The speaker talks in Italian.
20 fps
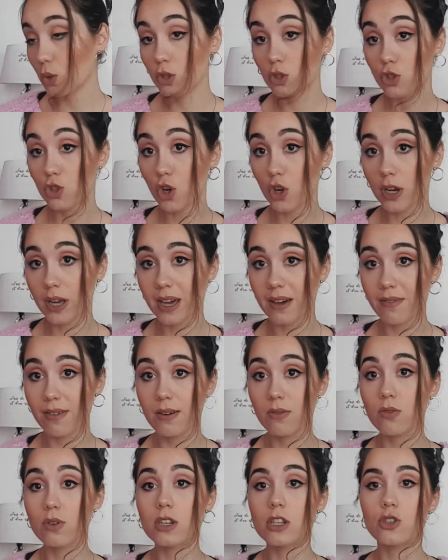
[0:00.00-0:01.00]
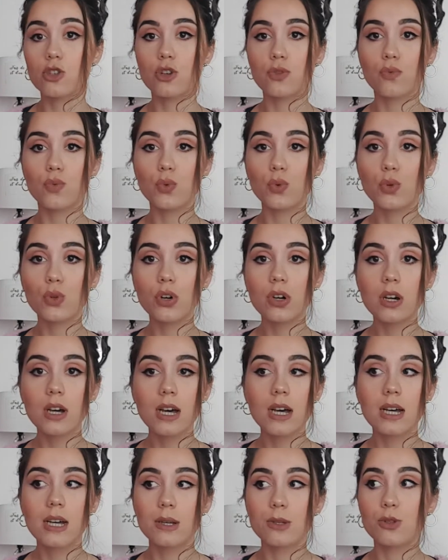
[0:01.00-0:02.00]
ciò che avevo ricevuto,
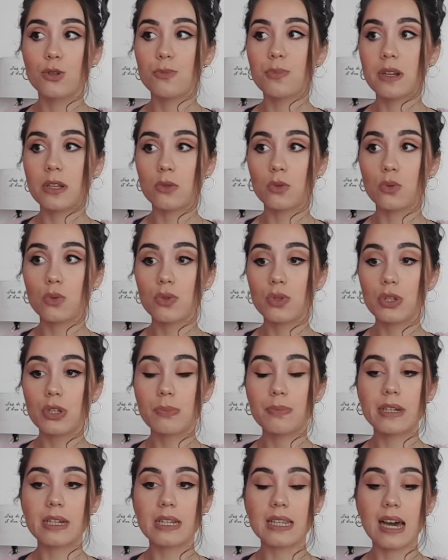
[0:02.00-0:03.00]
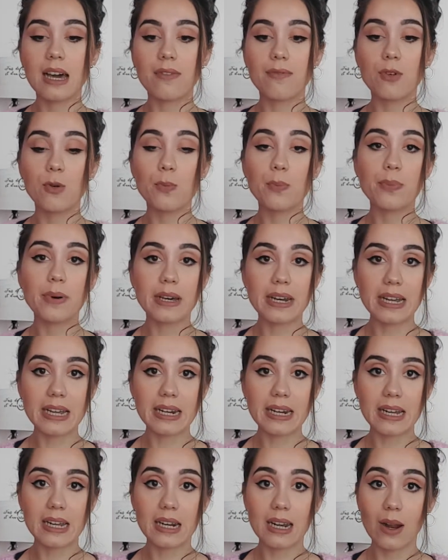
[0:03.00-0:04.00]
soprattutto per darvi un
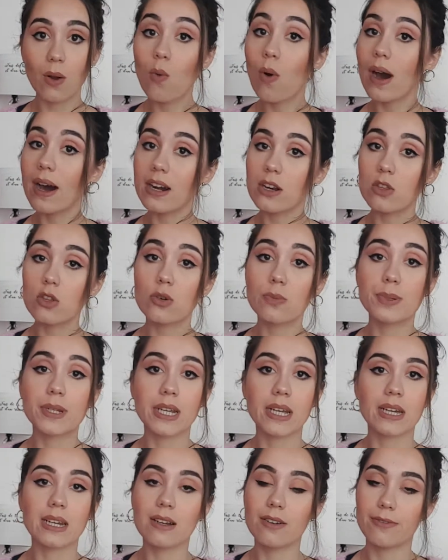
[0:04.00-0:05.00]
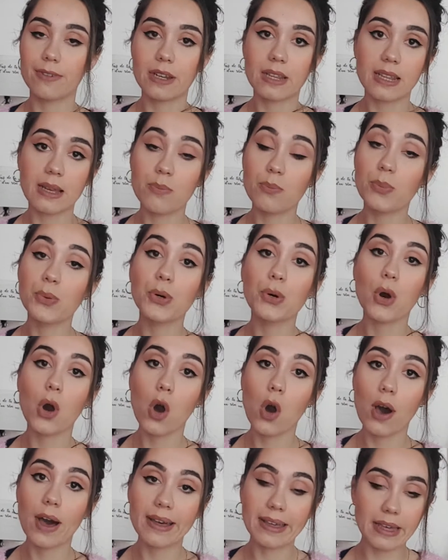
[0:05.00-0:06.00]
parere al riguardo perché nel frattempo
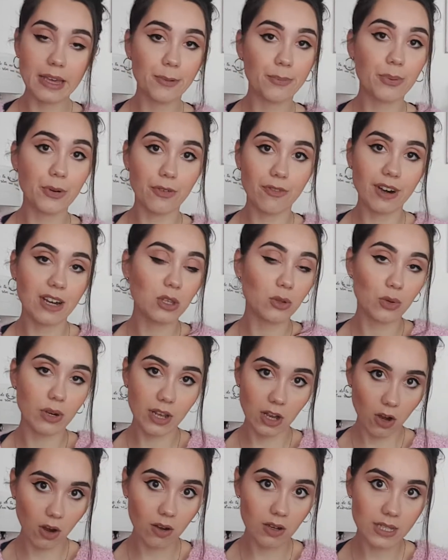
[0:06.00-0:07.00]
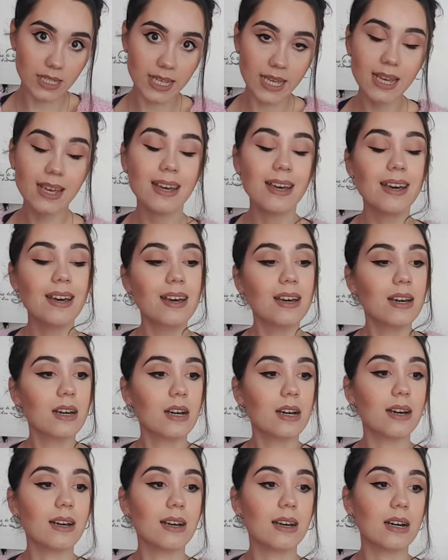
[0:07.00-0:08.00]
ho anche provato le cose.
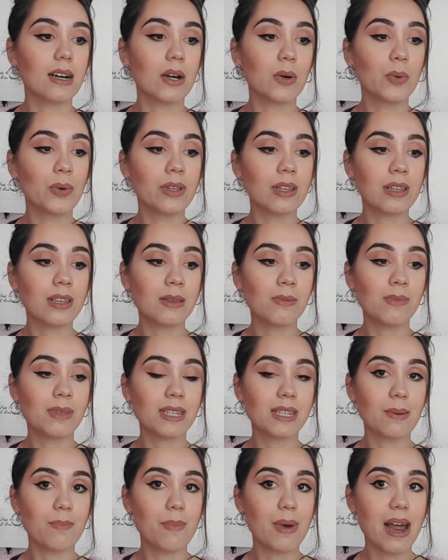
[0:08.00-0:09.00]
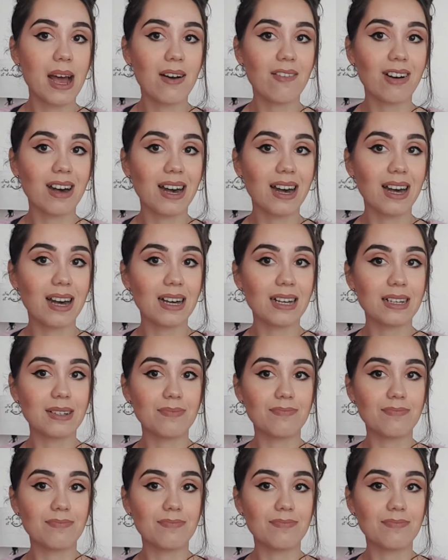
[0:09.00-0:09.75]
Uh, quindi mi sembrava